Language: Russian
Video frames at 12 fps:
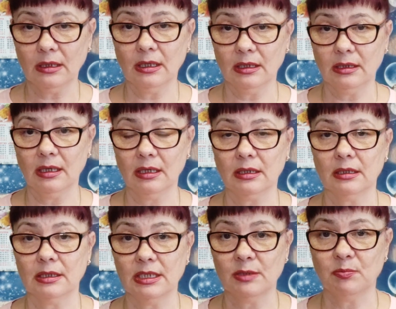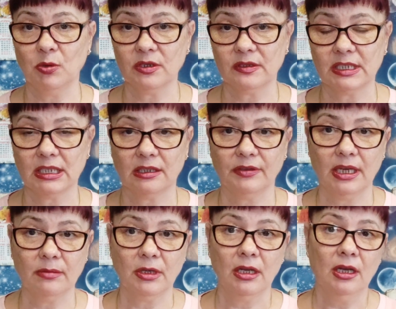как, как, э, использовать это
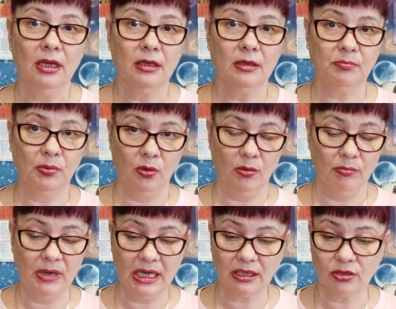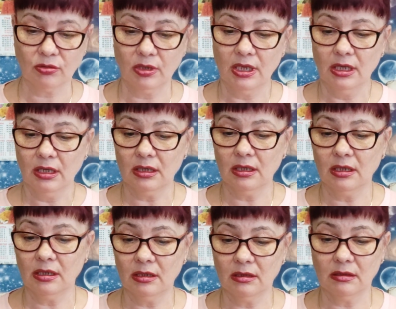время э, по Марсу,
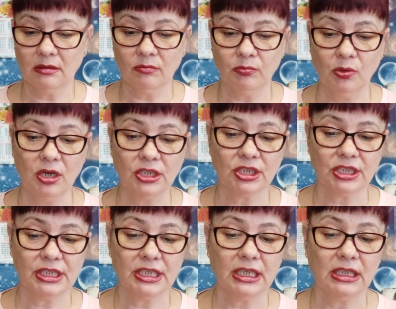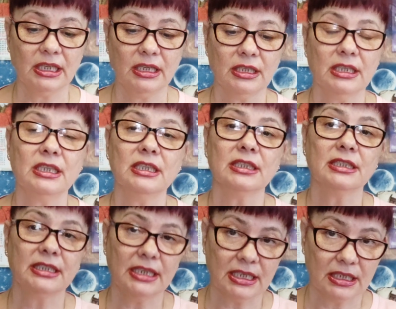э, больше силы и
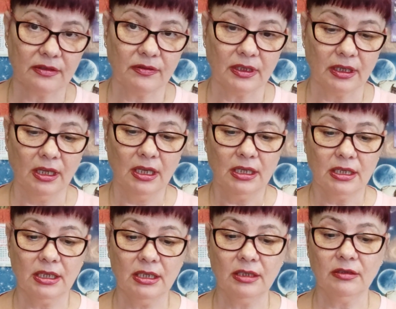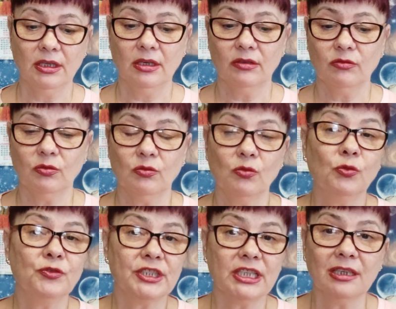действия. И
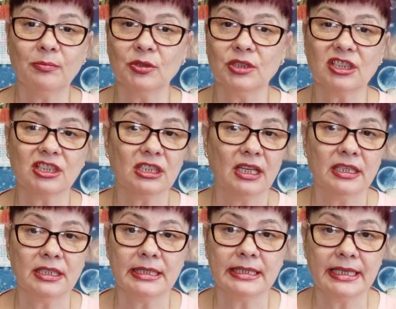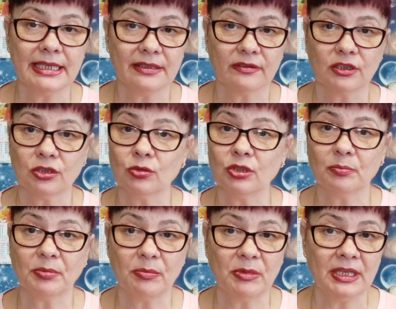у всех будет желание действовать,
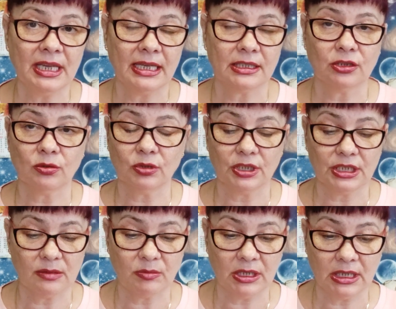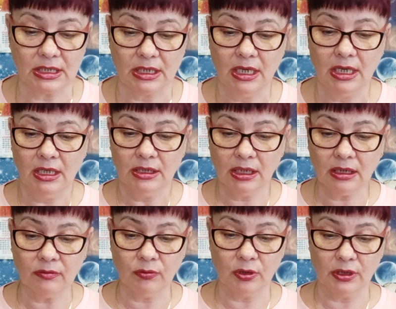что-то поменять, что-то изменить.
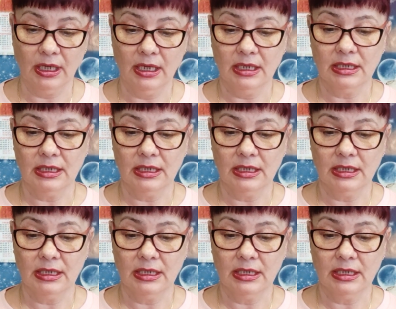Так вот,